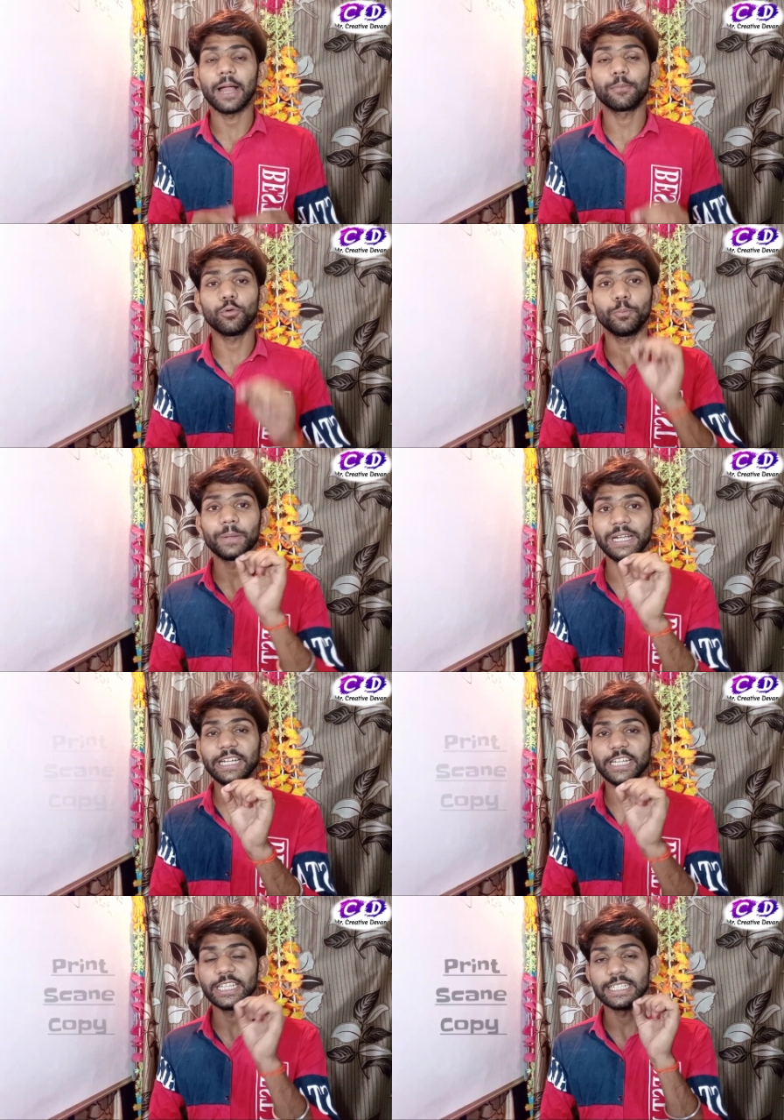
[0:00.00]
आपको
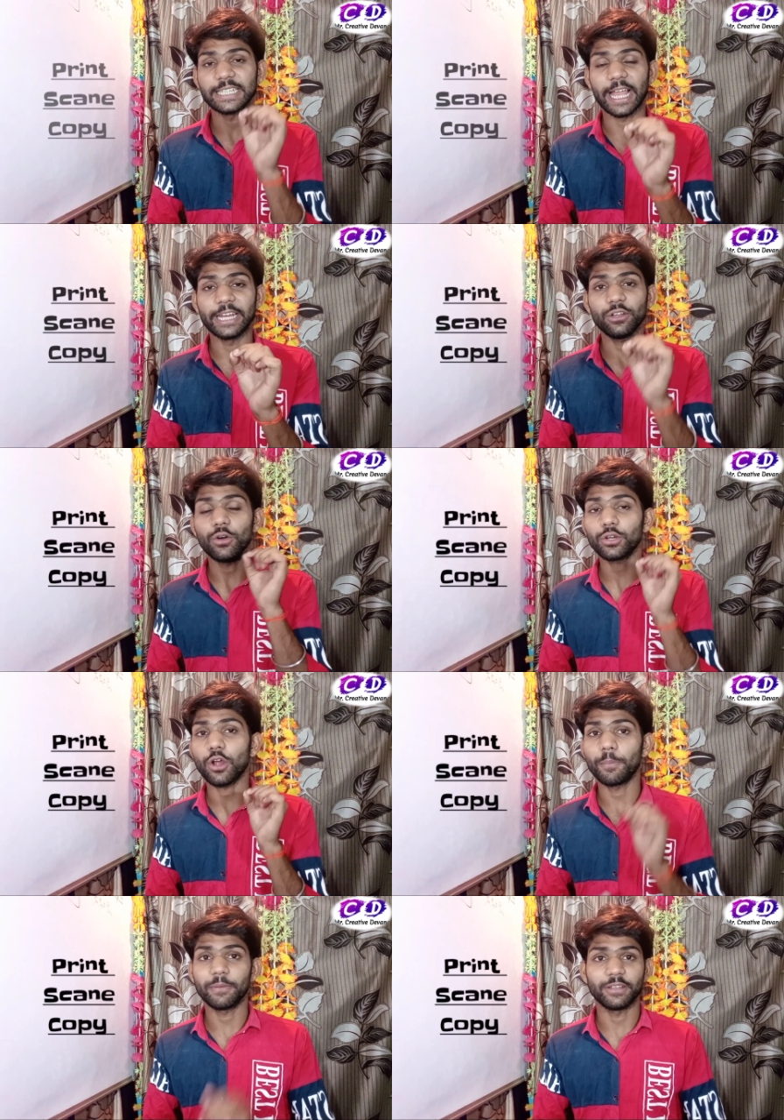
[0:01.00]
प्रिंट स्कैन और
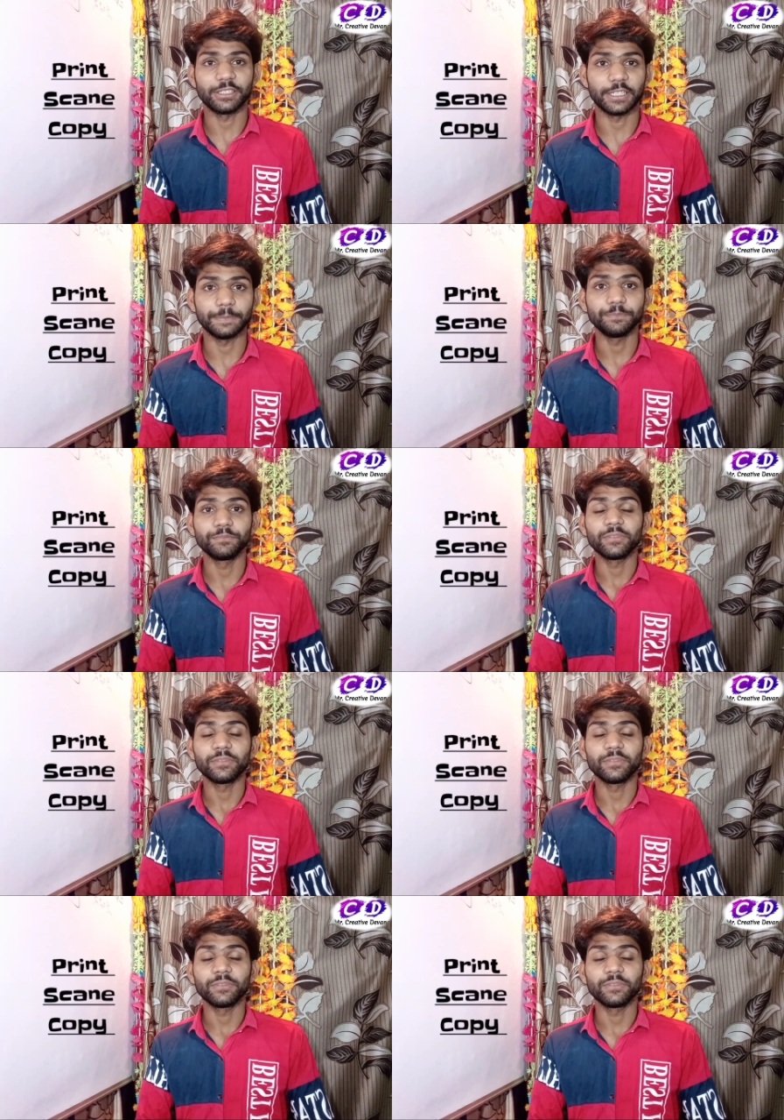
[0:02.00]
कॉपी फंक्शन